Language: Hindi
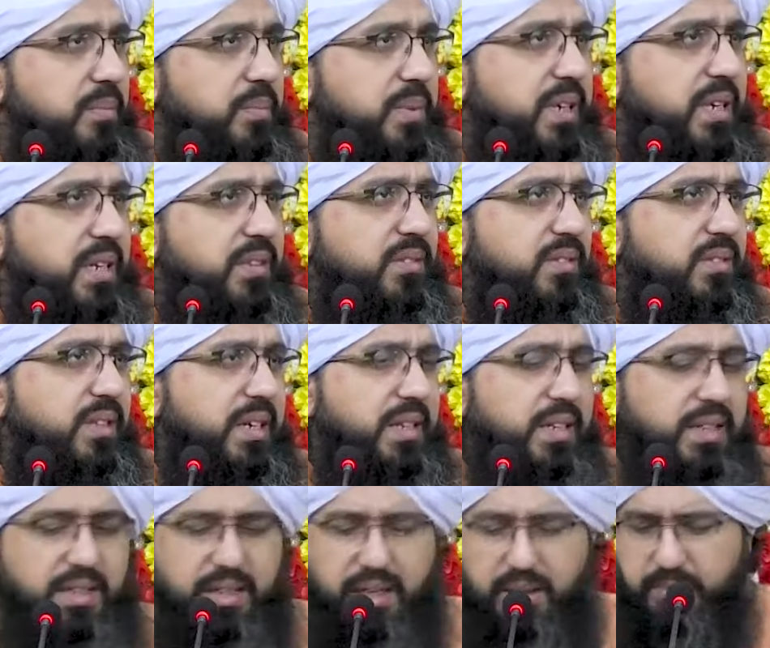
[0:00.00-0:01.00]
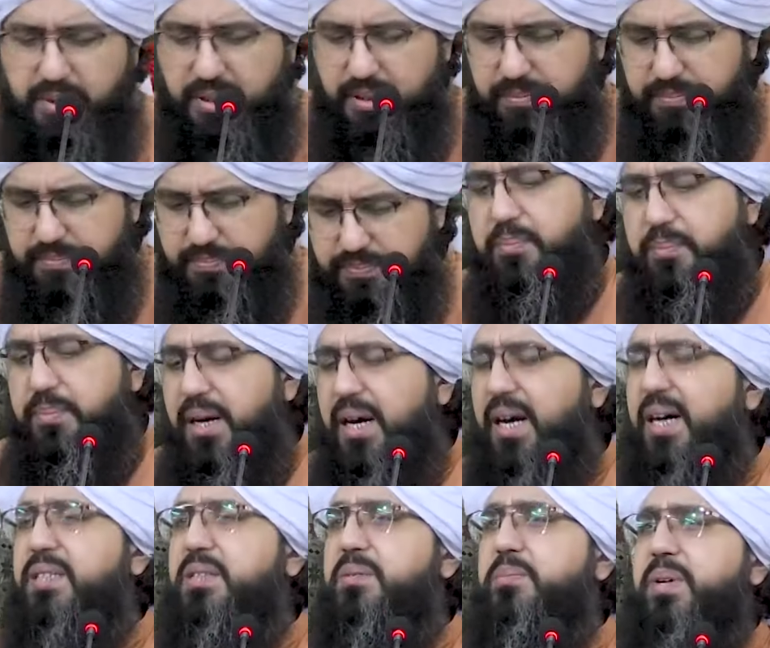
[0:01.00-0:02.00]
मेरे ने गिरामी
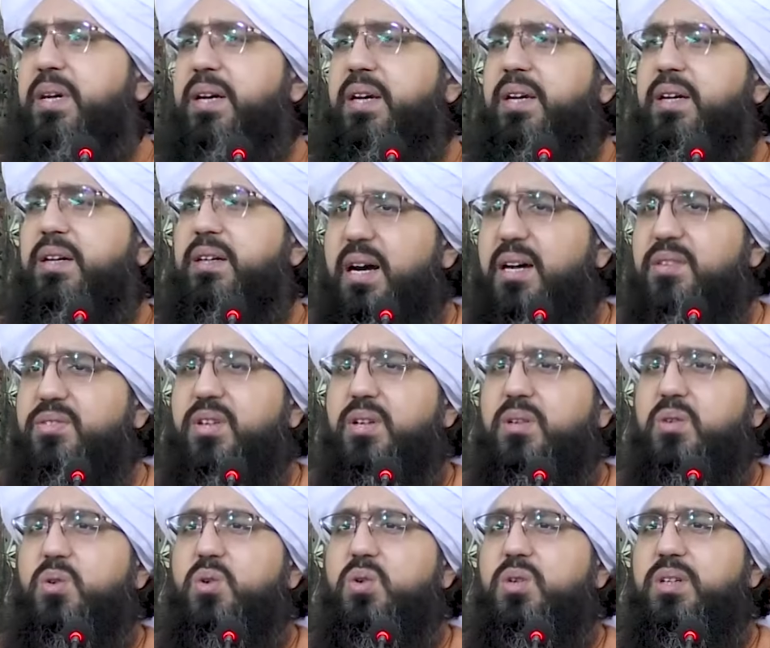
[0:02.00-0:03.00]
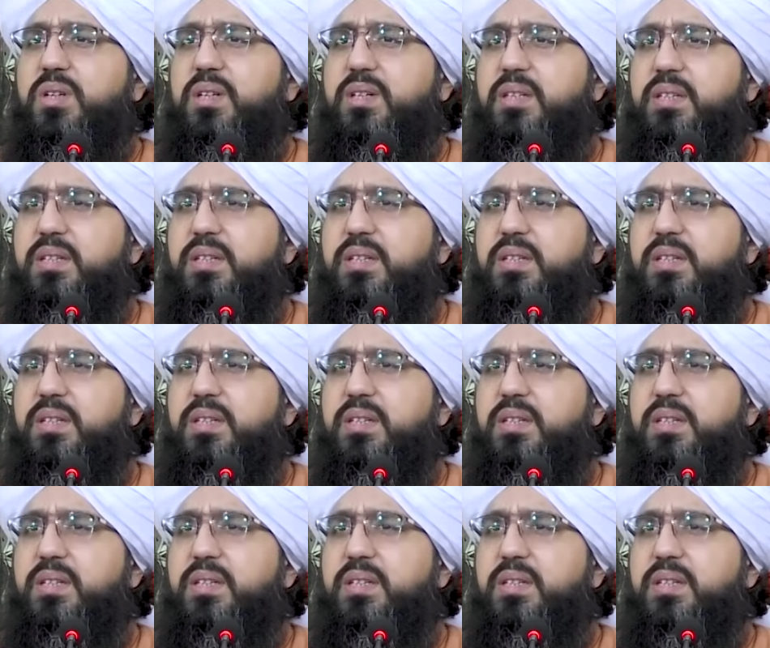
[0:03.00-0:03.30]
बाद में ऐसे लोग